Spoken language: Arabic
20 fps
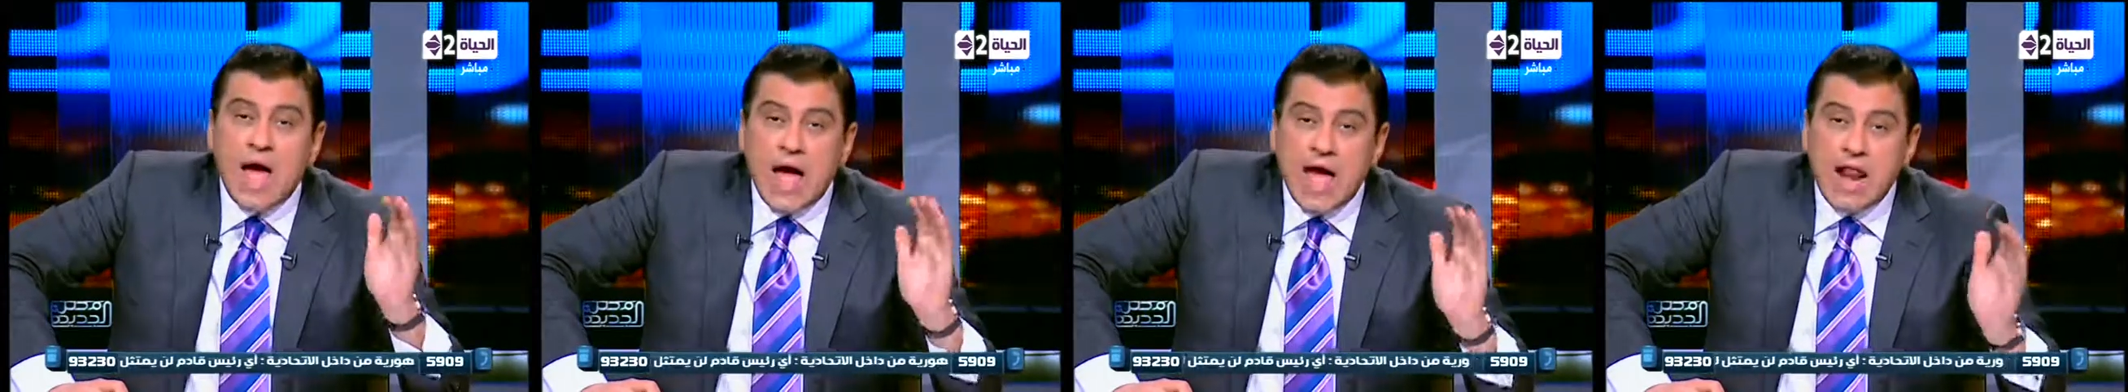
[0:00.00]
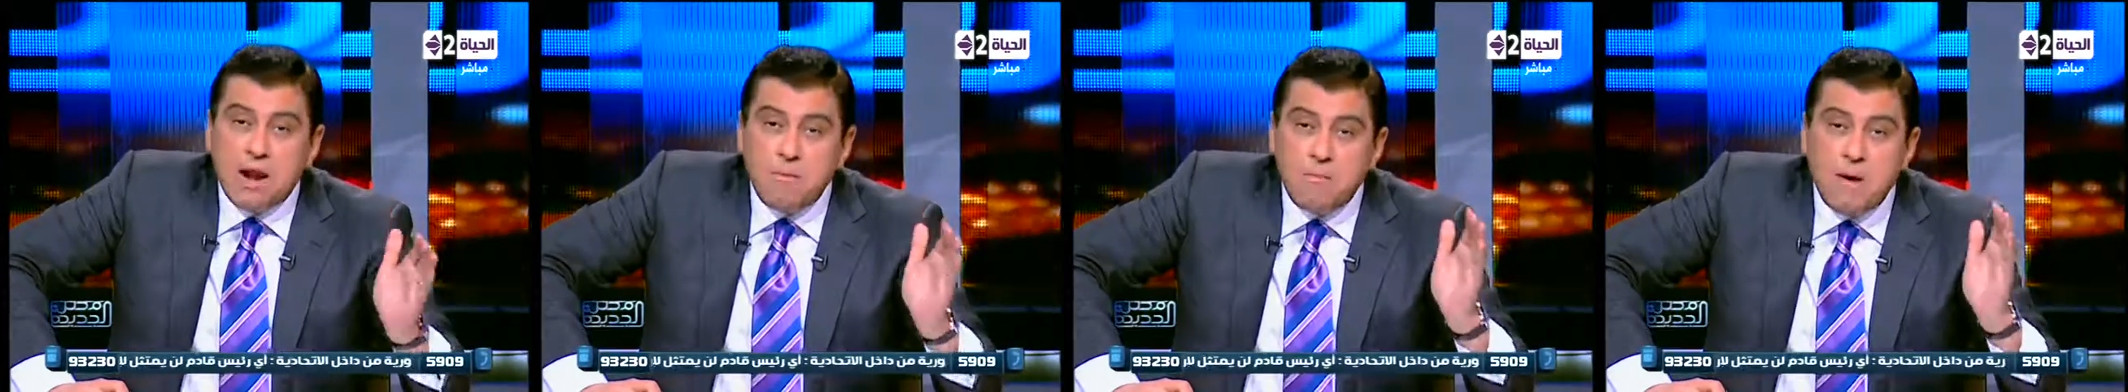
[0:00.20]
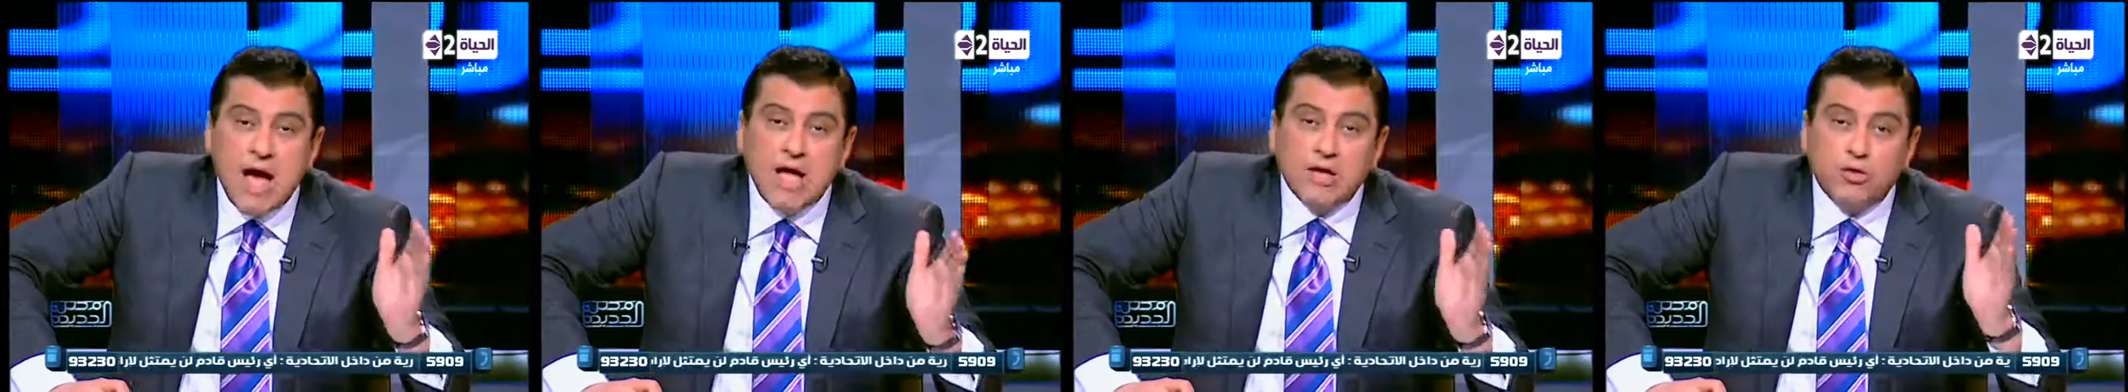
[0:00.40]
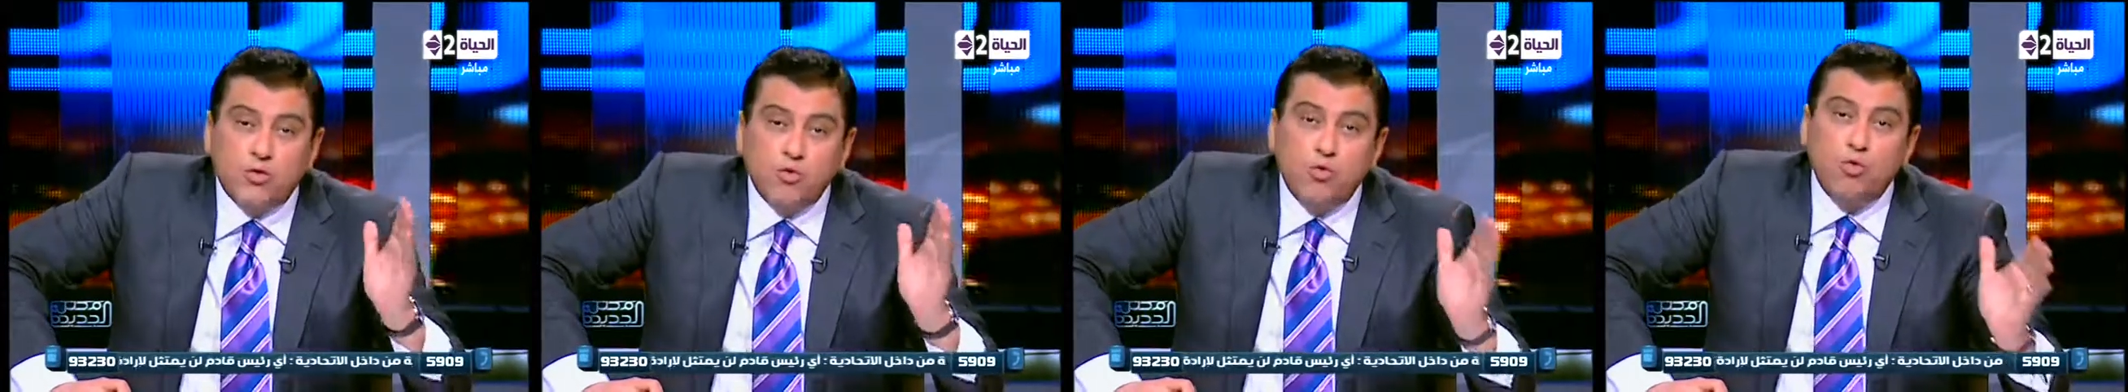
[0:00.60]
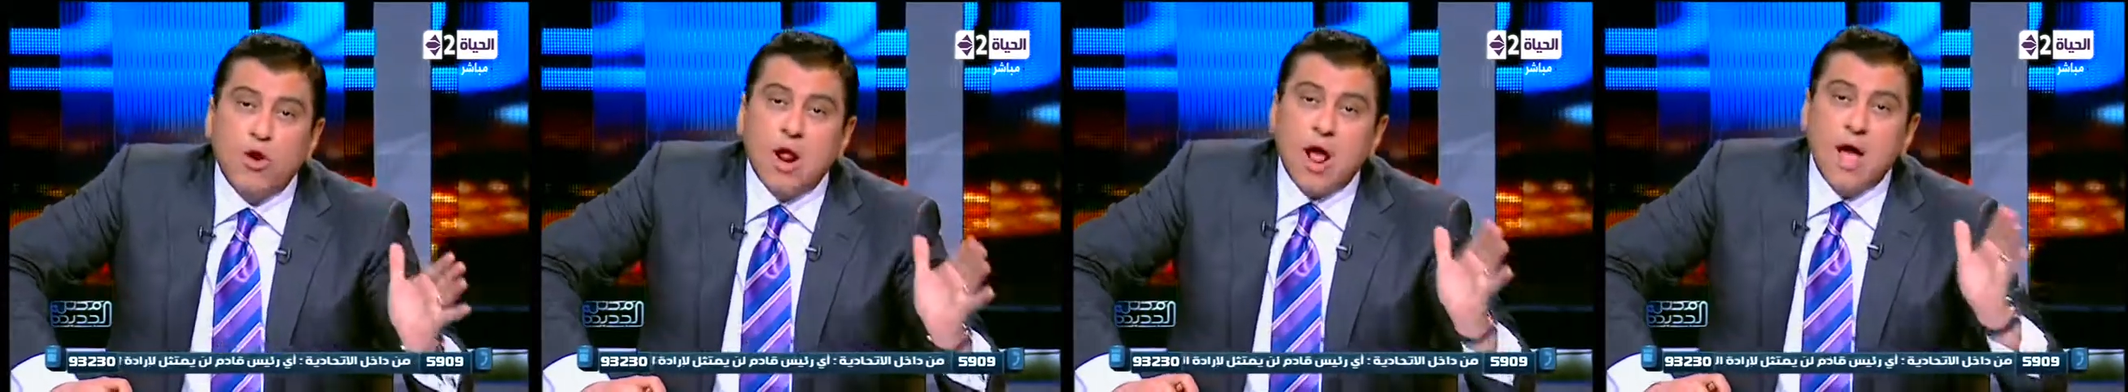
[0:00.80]

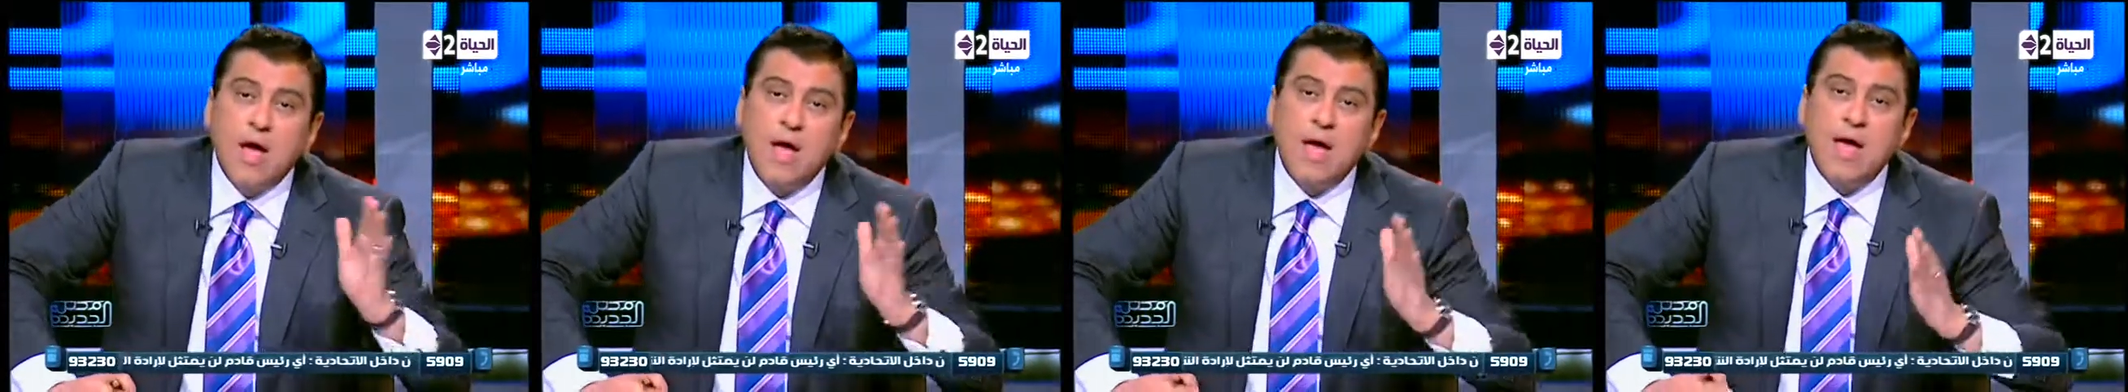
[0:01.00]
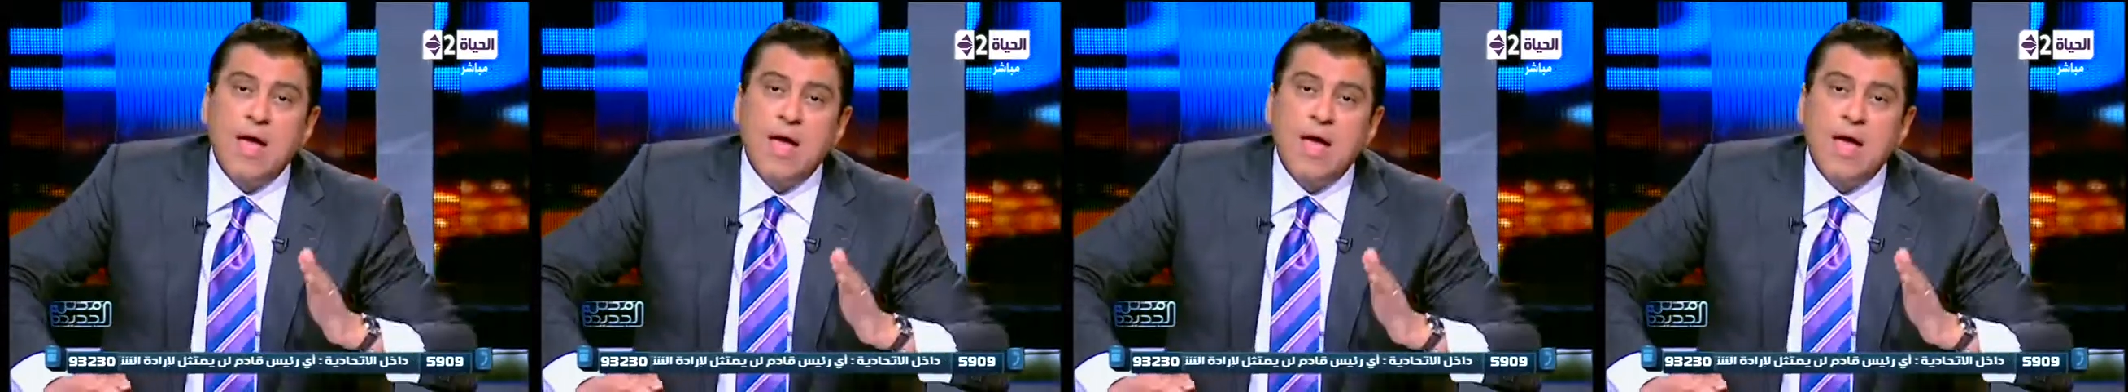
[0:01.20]
المهدوره